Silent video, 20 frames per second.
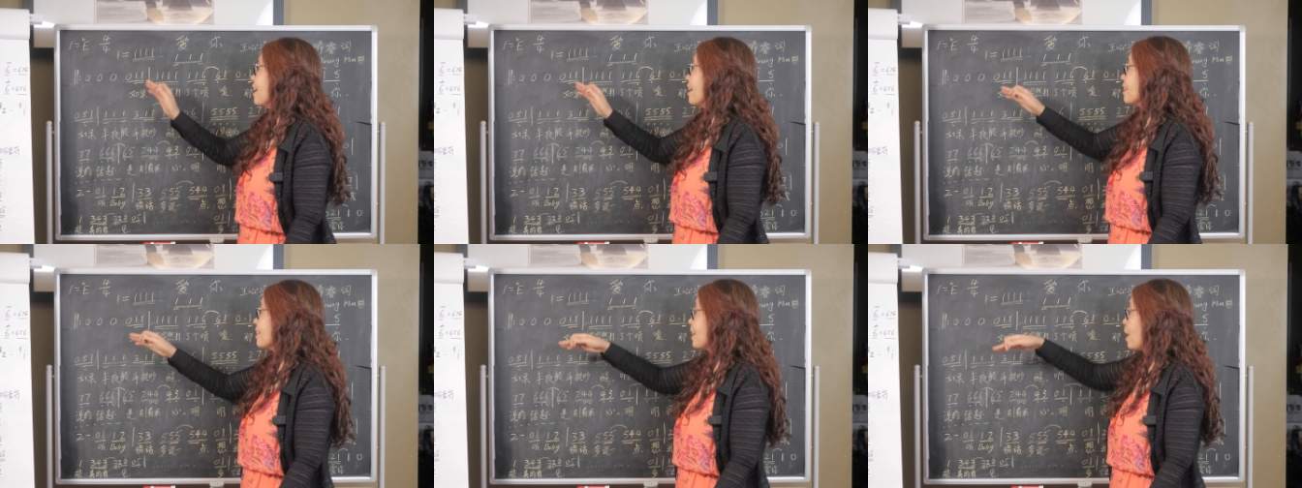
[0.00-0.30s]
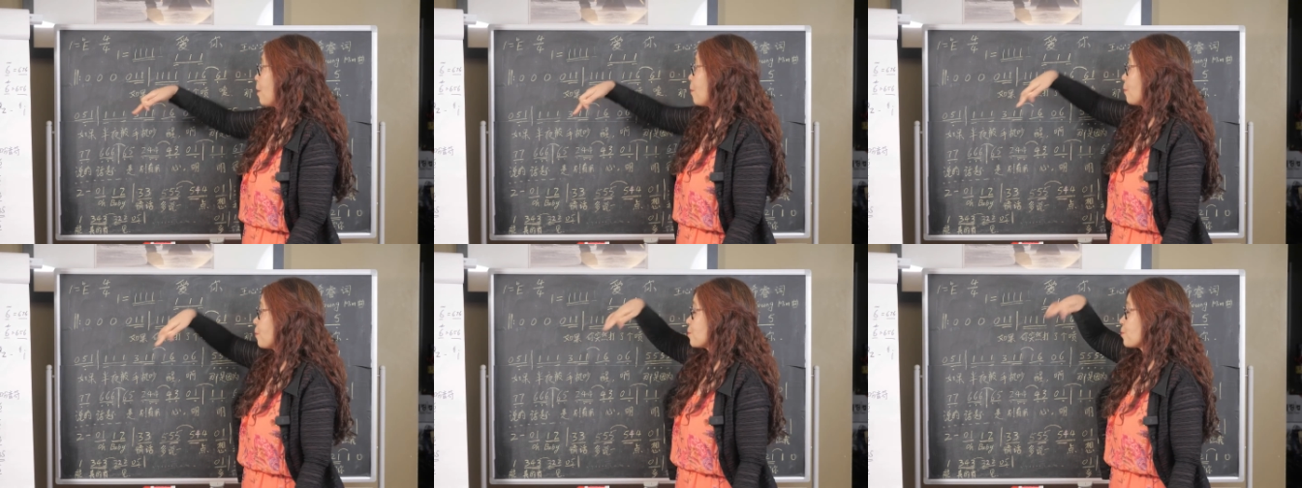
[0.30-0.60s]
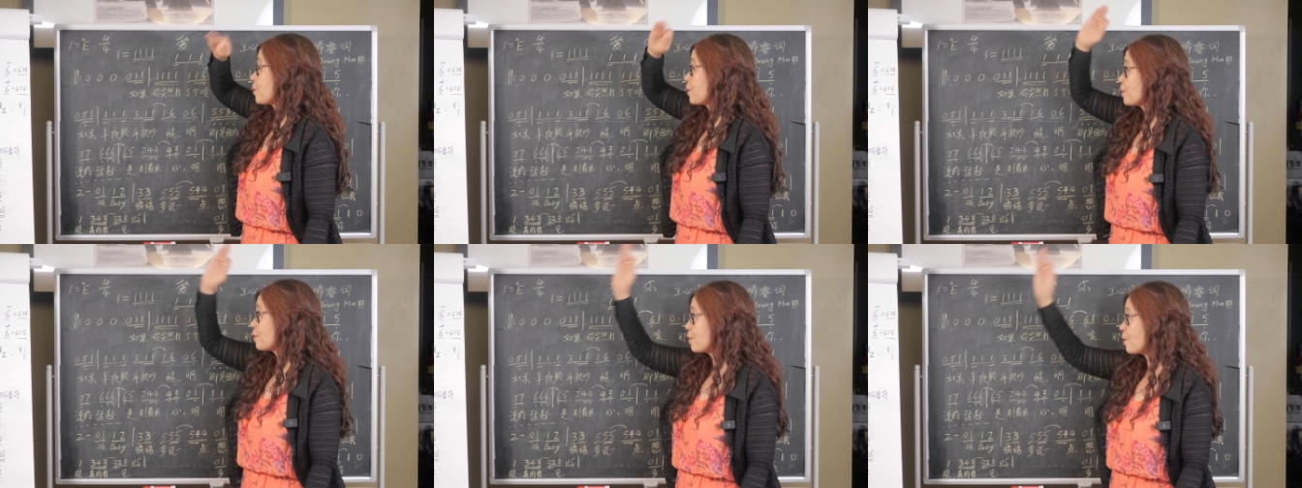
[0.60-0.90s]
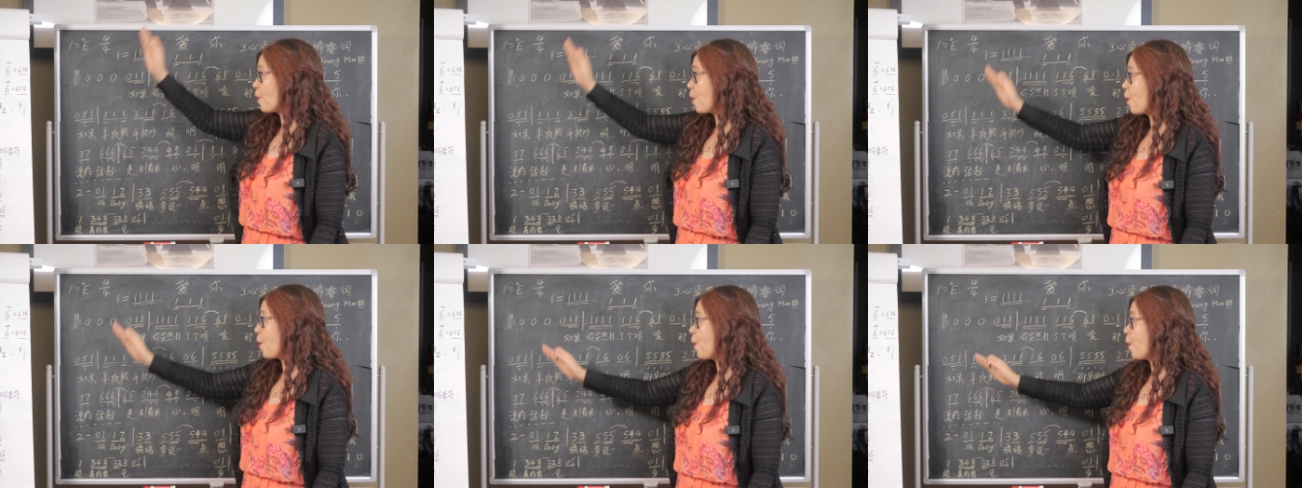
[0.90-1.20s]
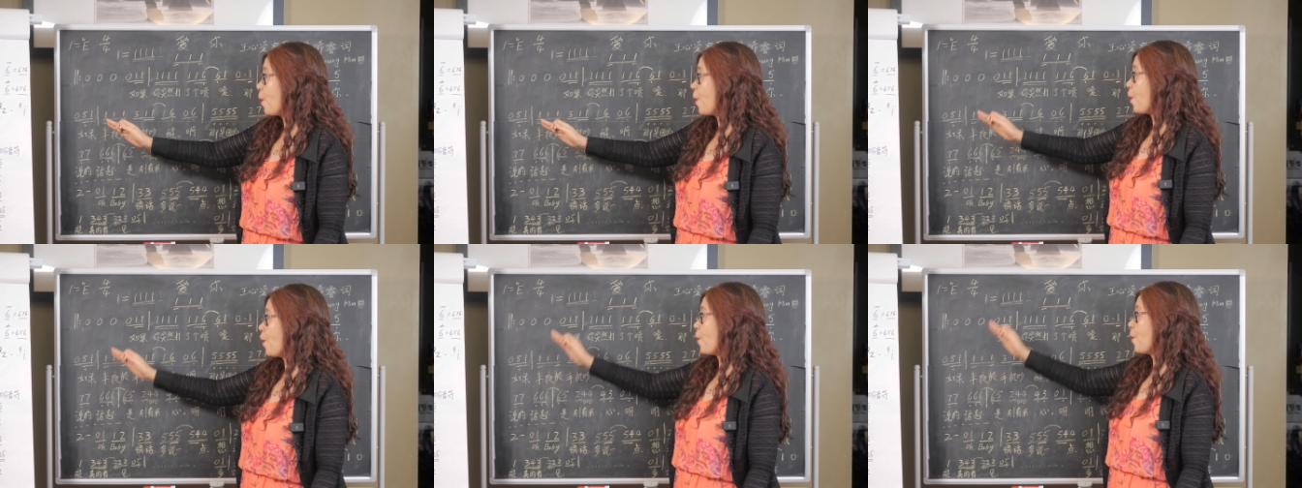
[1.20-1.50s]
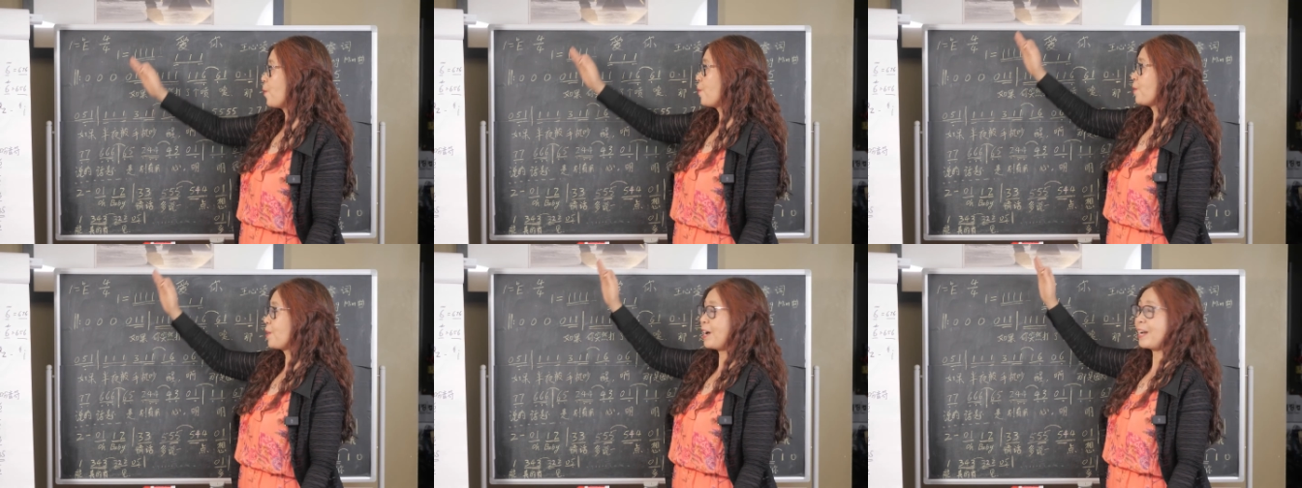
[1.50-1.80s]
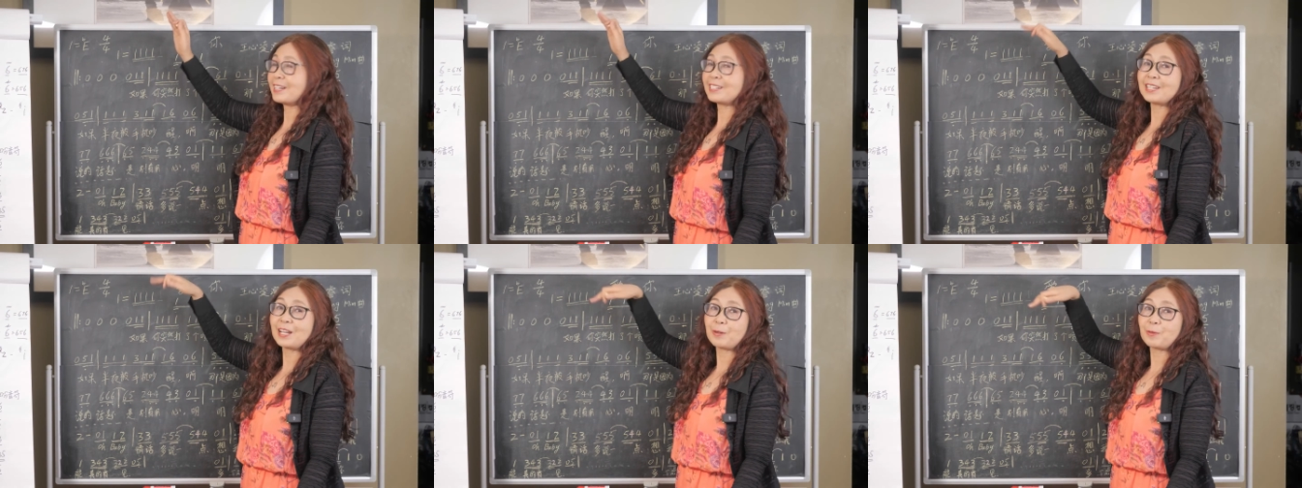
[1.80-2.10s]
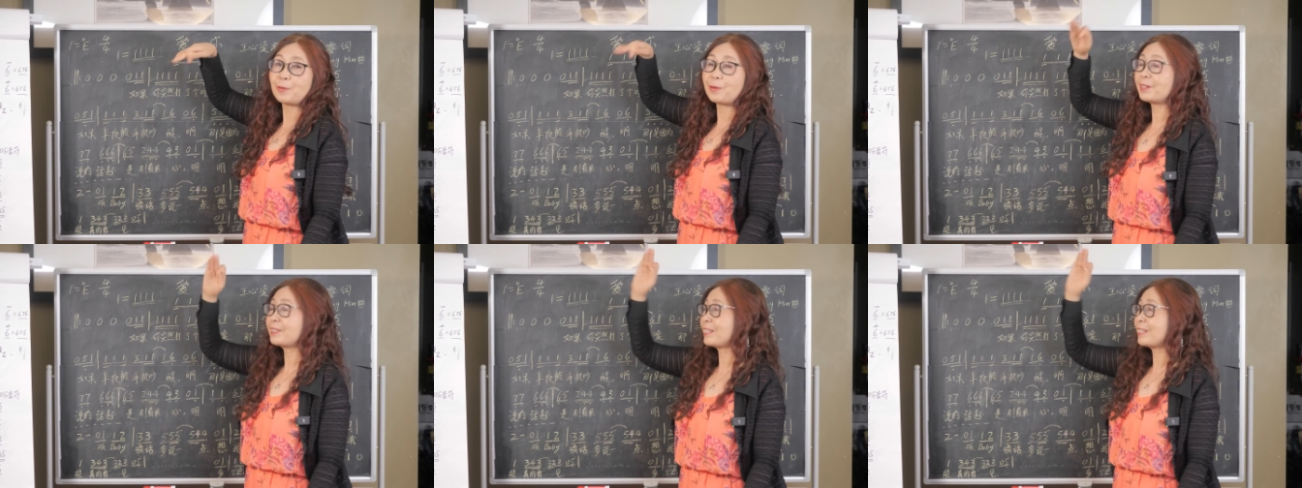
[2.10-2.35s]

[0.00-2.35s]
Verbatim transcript: 你看，我们说哆，哎，这样我